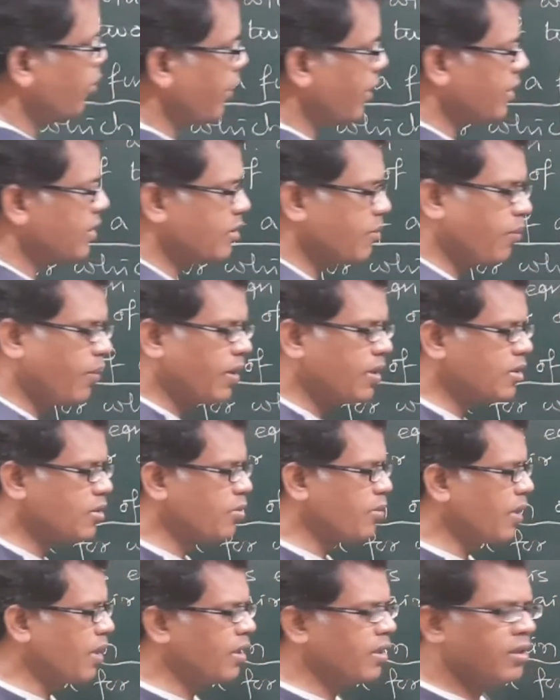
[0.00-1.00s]
2x एक्स प्लस
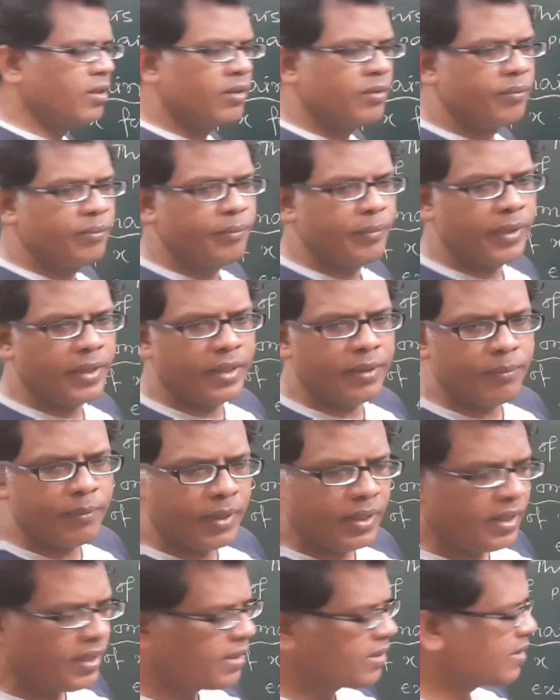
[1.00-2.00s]
वन में
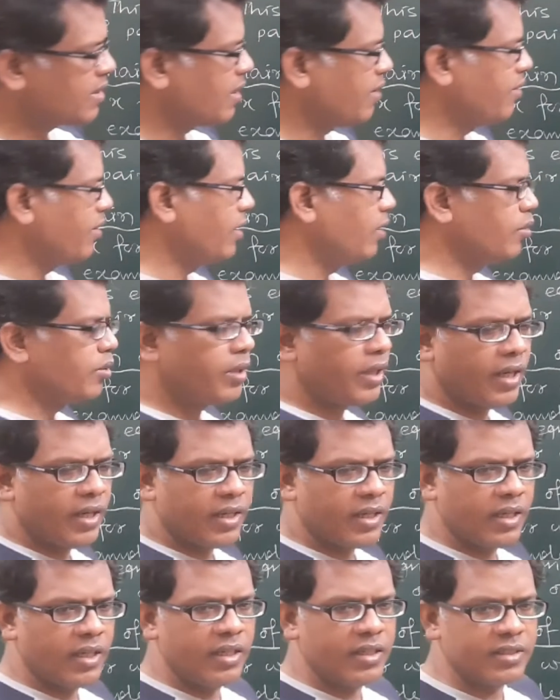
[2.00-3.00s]
मैं x का वैल्यू क्या
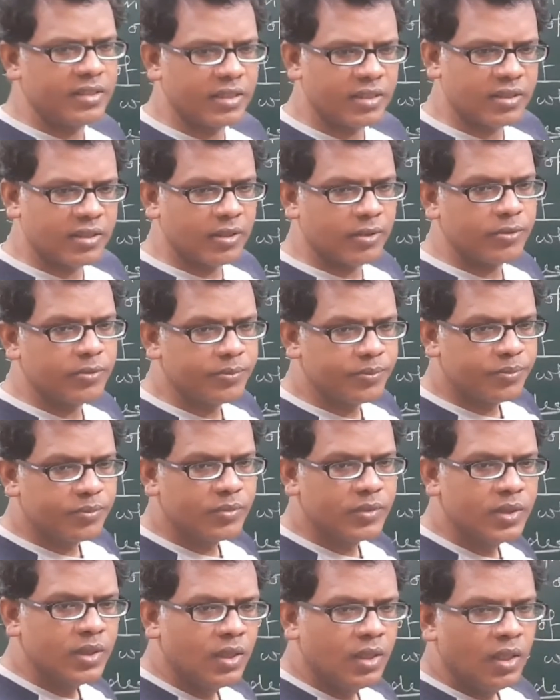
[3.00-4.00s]
क्या ले सकता हूँ
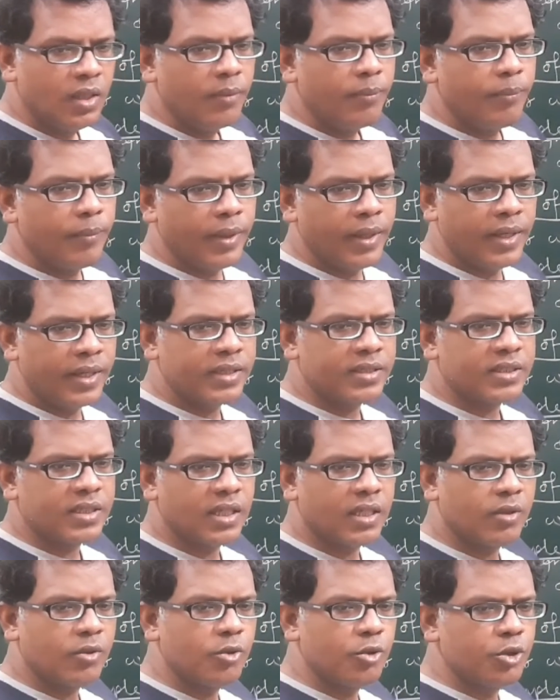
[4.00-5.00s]
मैं x
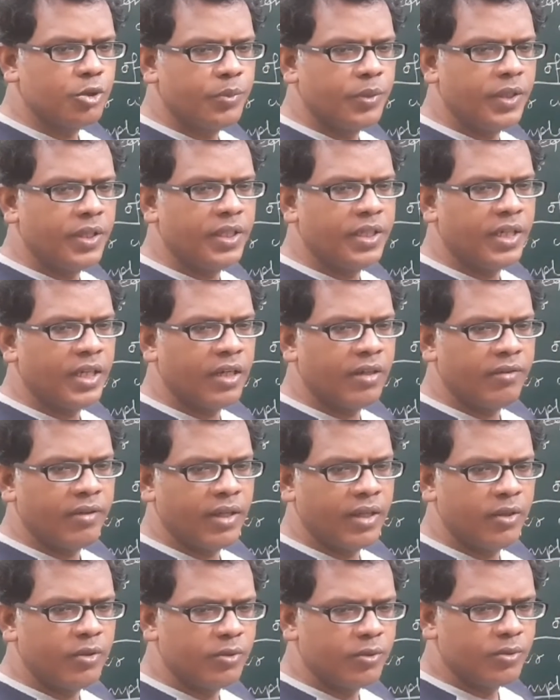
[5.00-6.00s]
का कुछ भी रियल
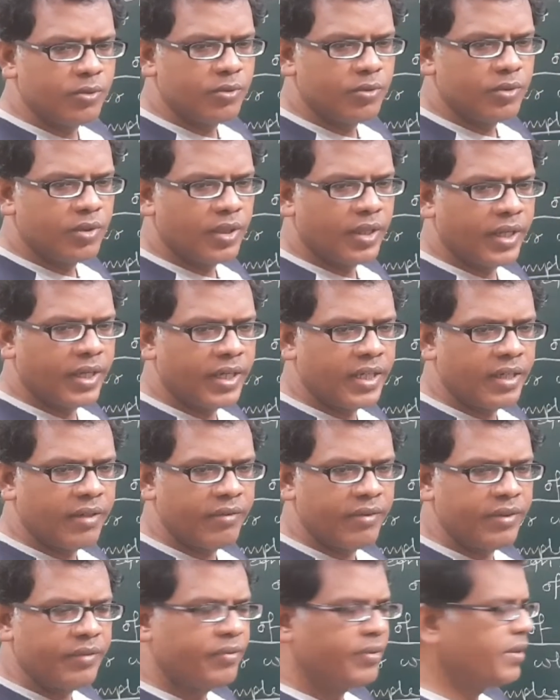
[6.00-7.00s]
वैल्यू
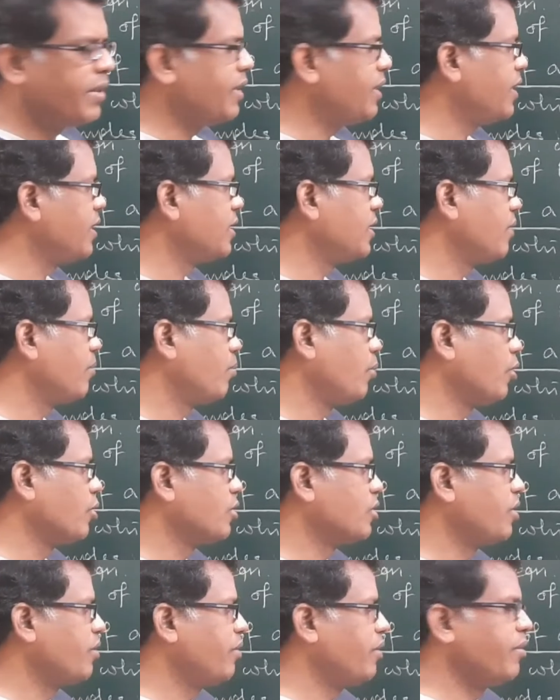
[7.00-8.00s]
नेगेटिव इन्फिनिटी से
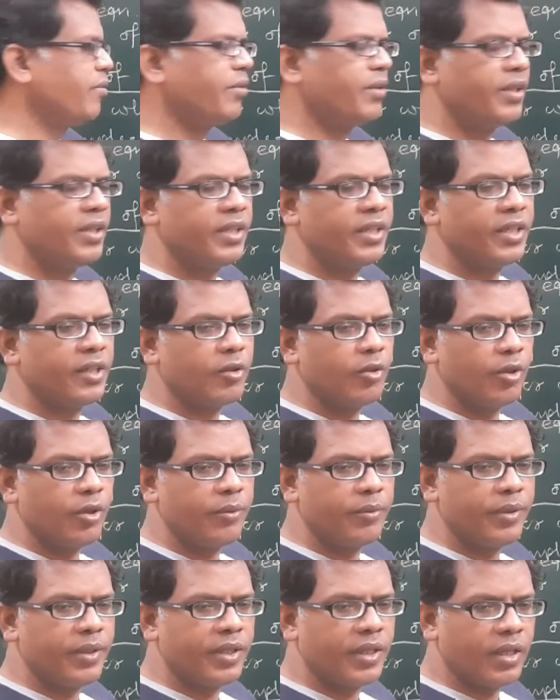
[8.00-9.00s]
पॉजिटिव इन्फिनिटी
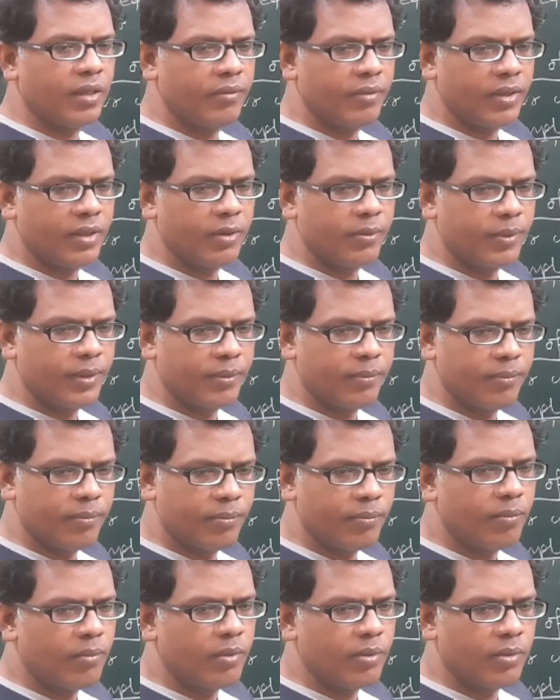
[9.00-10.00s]
कोई भी रियल वैल्यू
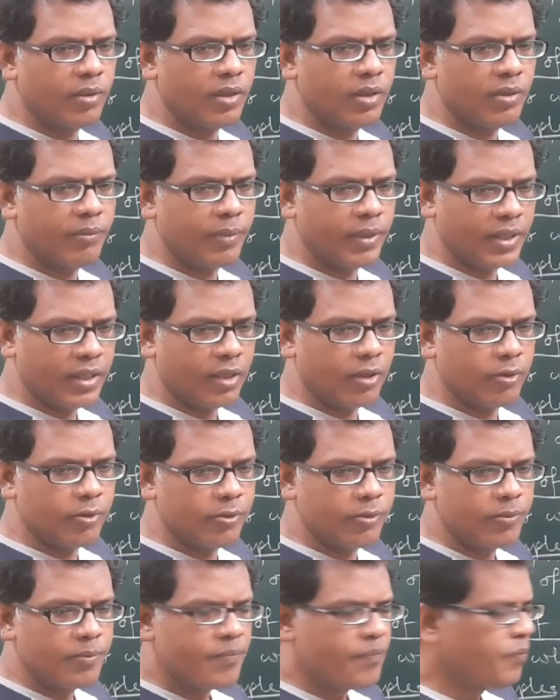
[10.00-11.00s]

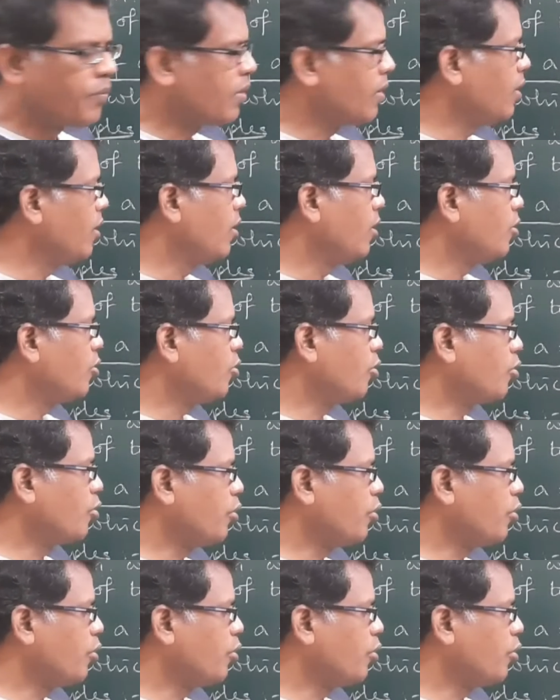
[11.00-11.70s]
बैठाऊँ तो